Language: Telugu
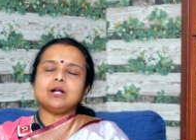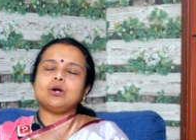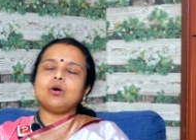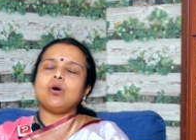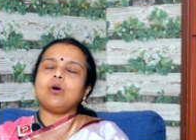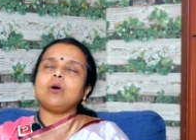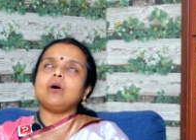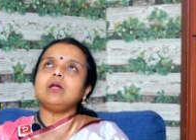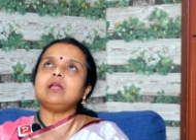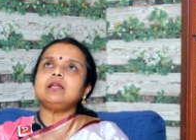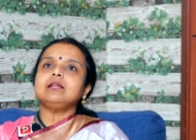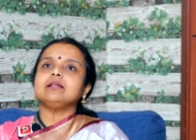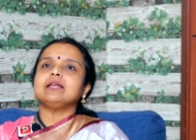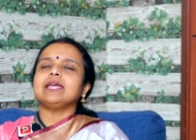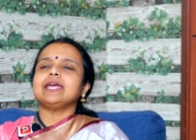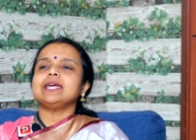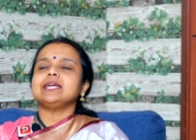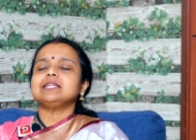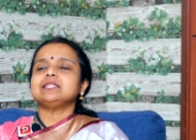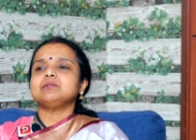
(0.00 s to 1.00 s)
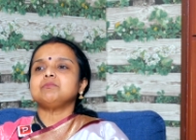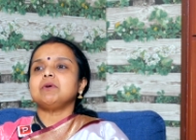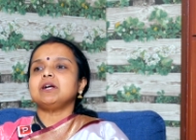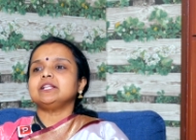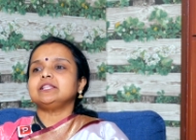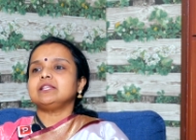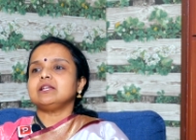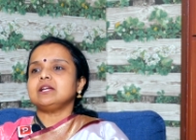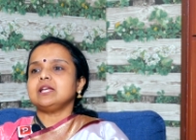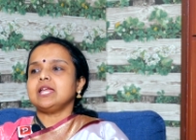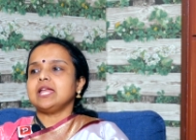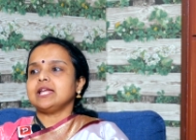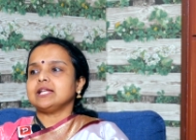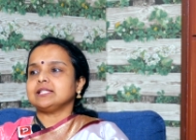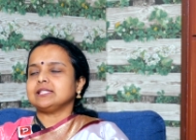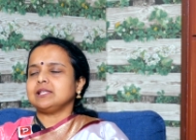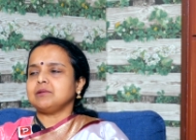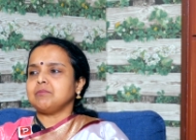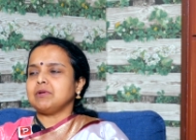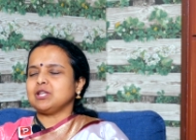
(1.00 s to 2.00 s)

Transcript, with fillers: కాల్ కేస్ మాత్రం నేను అసలు